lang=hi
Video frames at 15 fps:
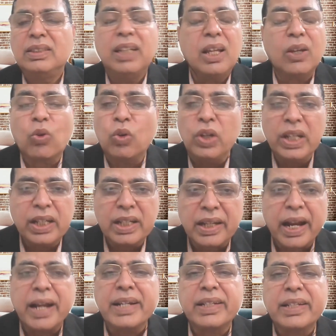ये कोई
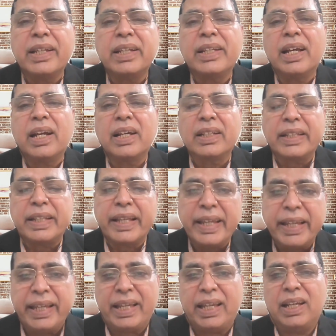क्राइटेरिया
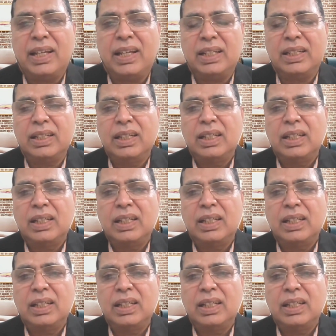नहीं है